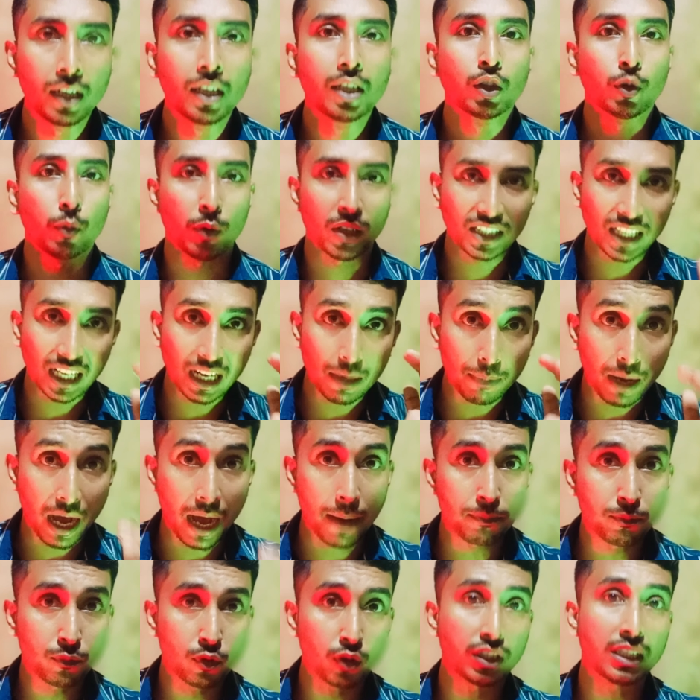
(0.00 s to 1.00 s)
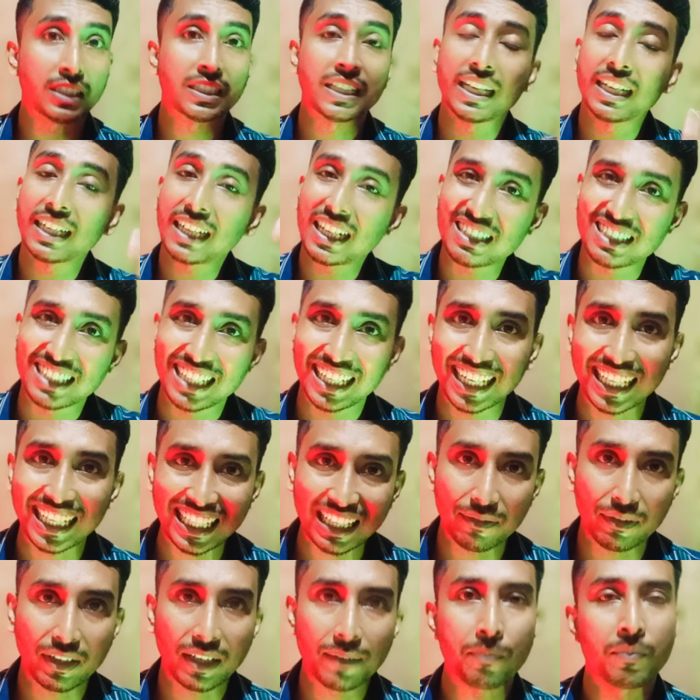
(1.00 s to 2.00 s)
তোমরা যারা ভাবছো যে চ্যানেলটা ছেড়ে
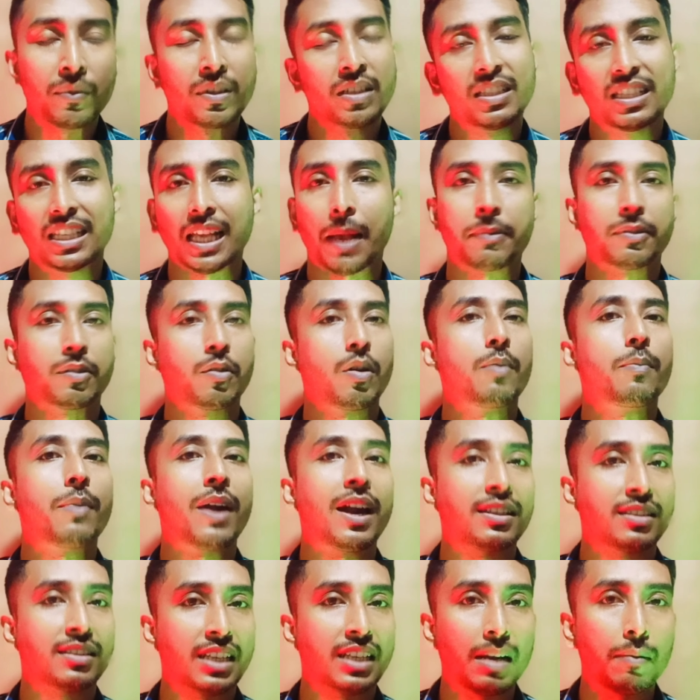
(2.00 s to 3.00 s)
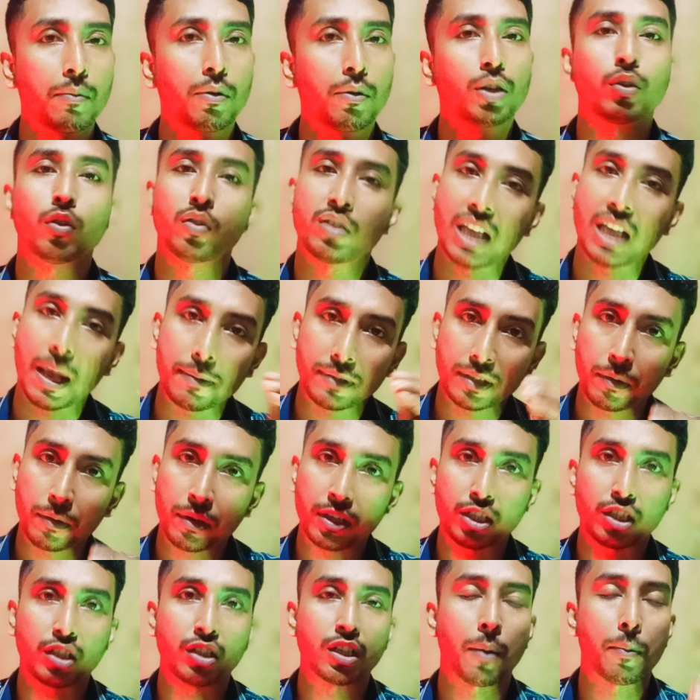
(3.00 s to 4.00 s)
দেবে সাবস্ক্রাইবার বাড়ছে না বলে তো সাবস্ক্রাইবার
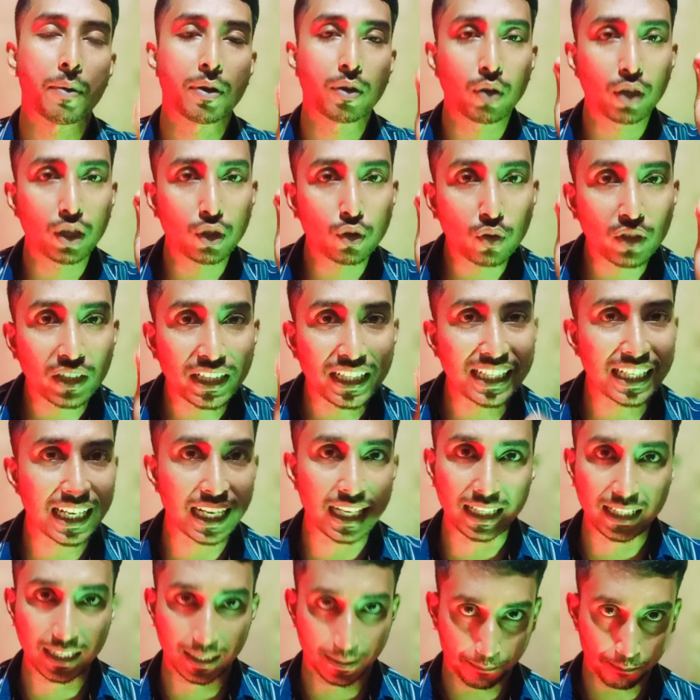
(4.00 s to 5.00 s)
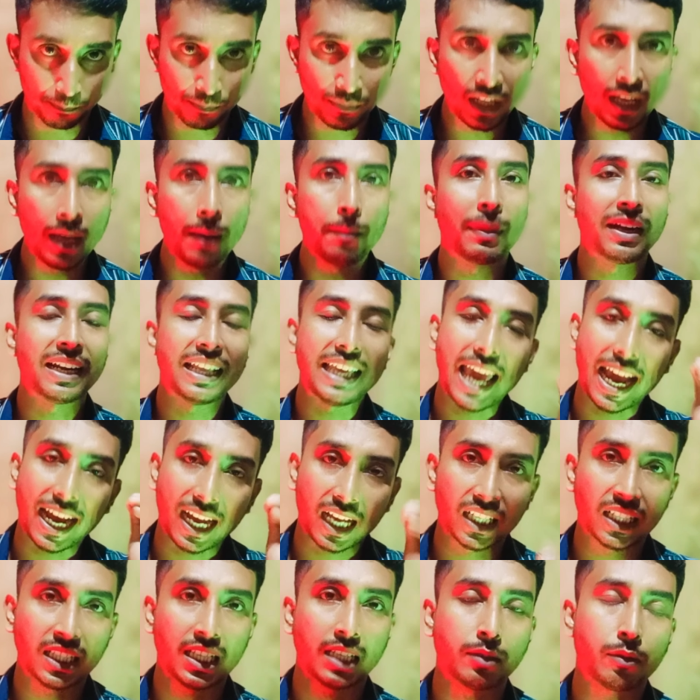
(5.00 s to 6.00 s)
সামান্য কিছু কিনে নিয়ে মানে এক
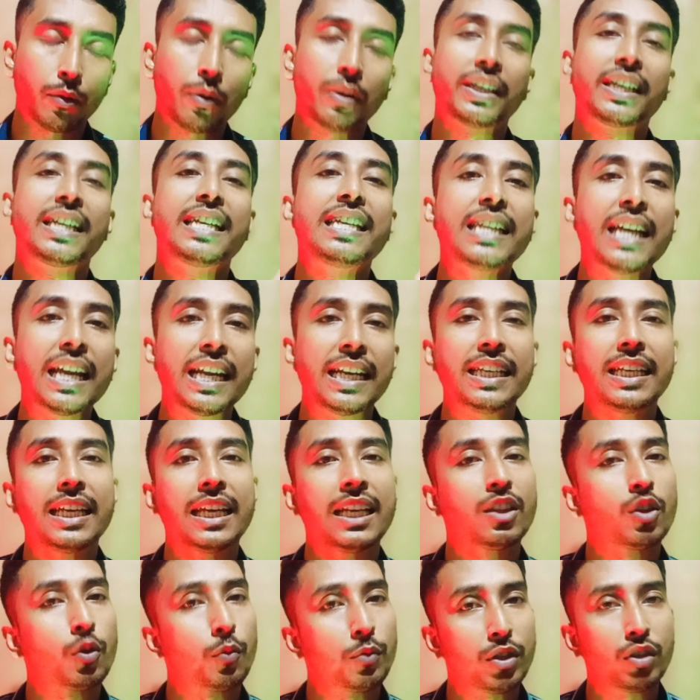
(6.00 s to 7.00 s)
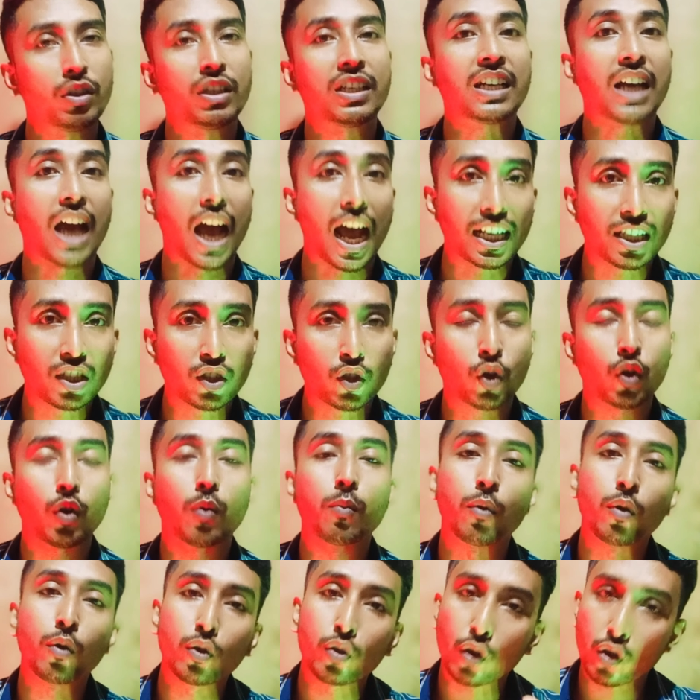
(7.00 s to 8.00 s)
হাজার সাবস্ক্রাইবার কিনে নিয়ে তুমি যদি কাজ করো
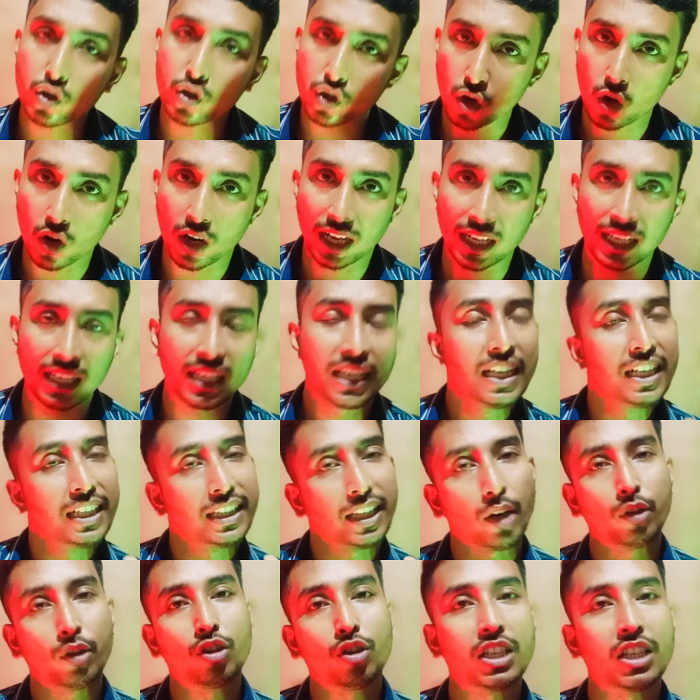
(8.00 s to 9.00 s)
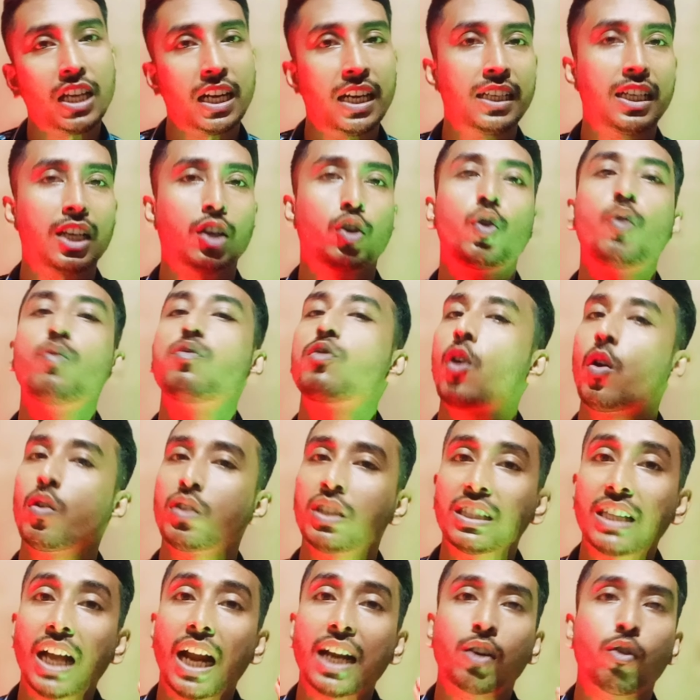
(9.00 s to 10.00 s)
মনোযোগ সহকারে তাহলে কিন্তু চ্যানেলটা খুব সহজে
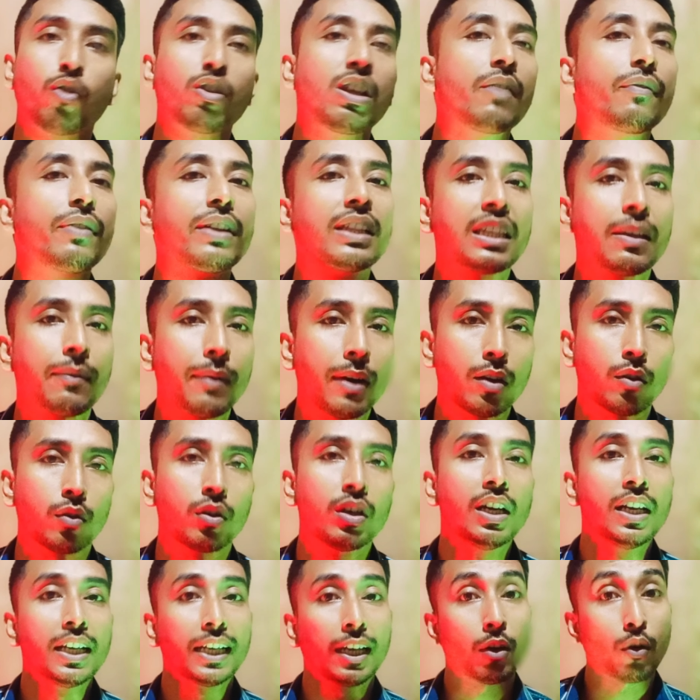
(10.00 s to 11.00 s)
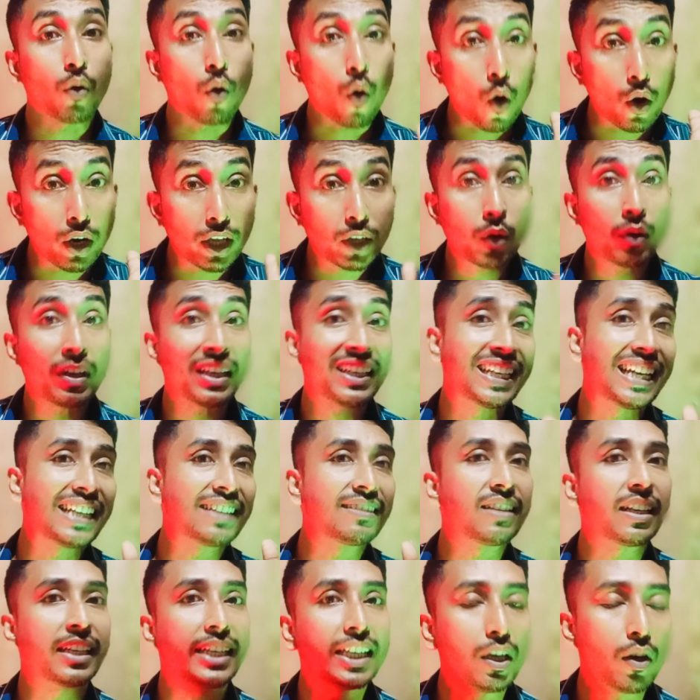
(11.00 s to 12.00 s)
দাঁড় করিয়ে ফেলতে পারো কারণ অনেক অনেক
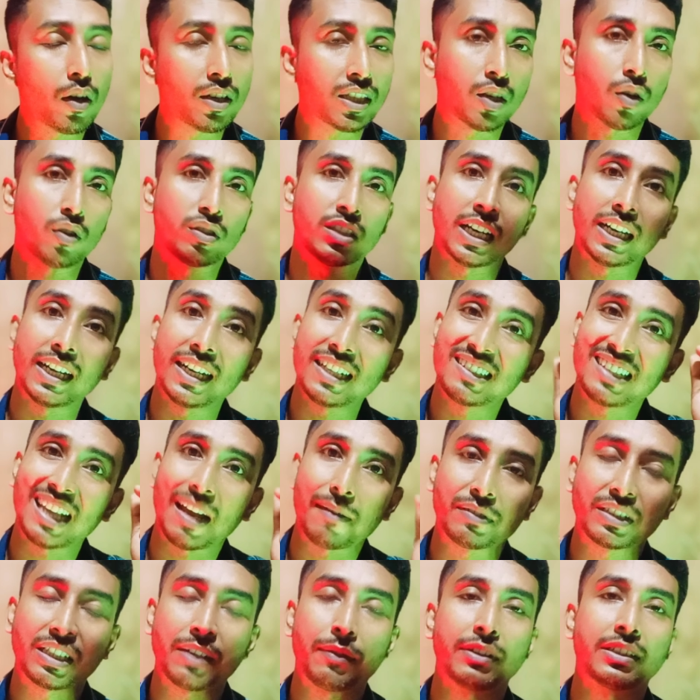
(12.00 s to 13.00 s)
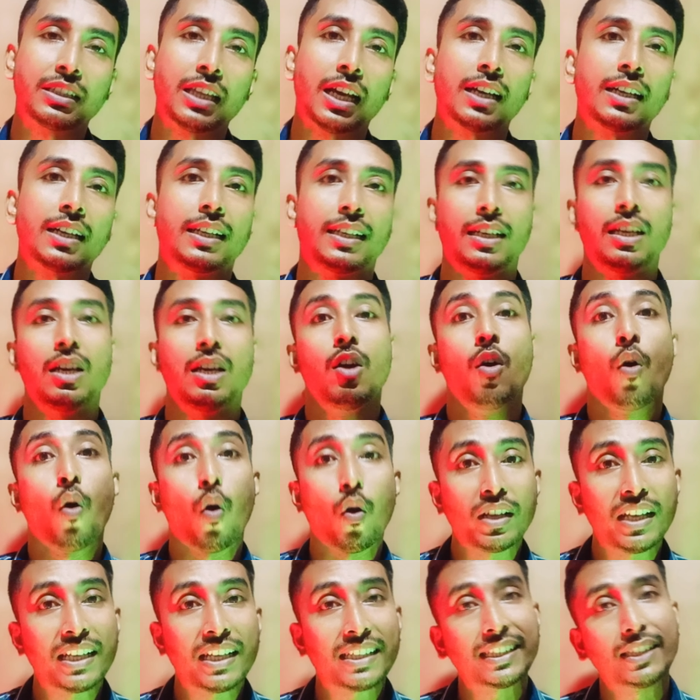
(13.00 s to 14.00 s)
ক্ষেত্রে কি হয় জানো চ্যানেলের সাবস্ক্রাইবার থাকলে
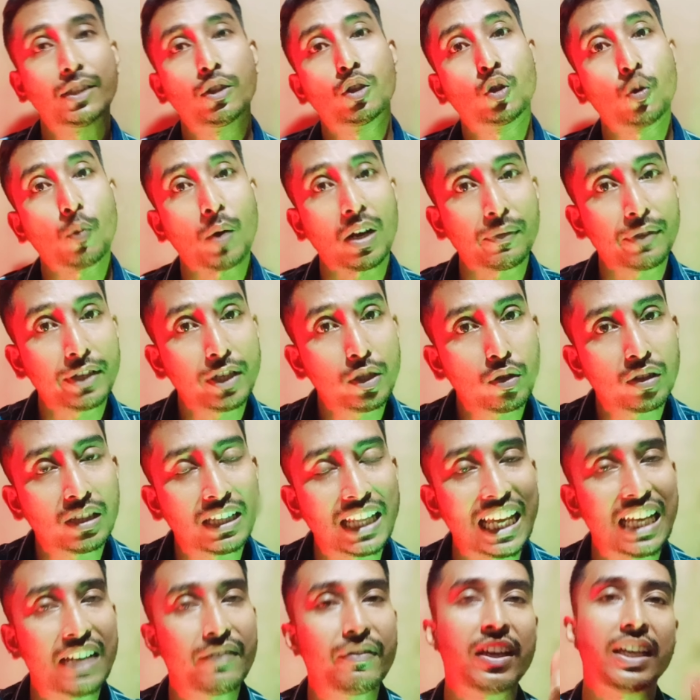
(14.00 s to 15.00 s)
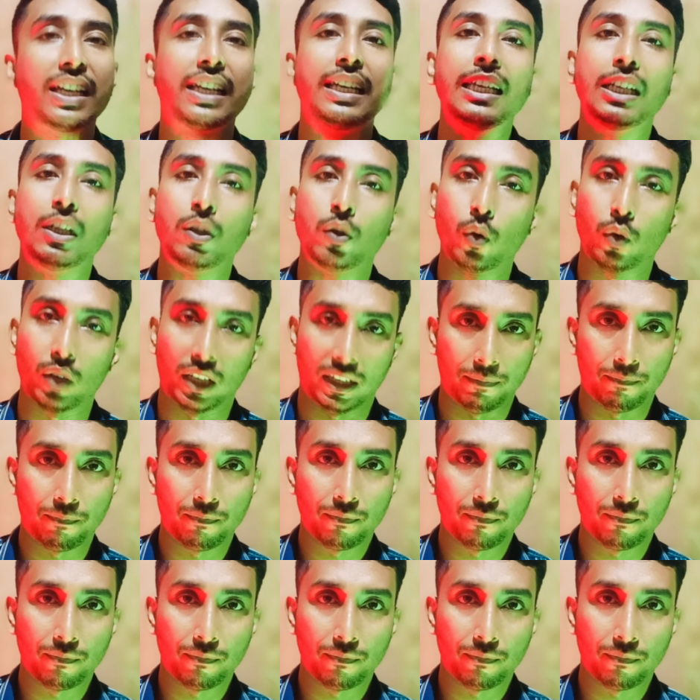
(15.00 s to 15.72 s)
অডিয়েন্স কিন্তু তোমার ভিডিও দেখবে ক্লিক করে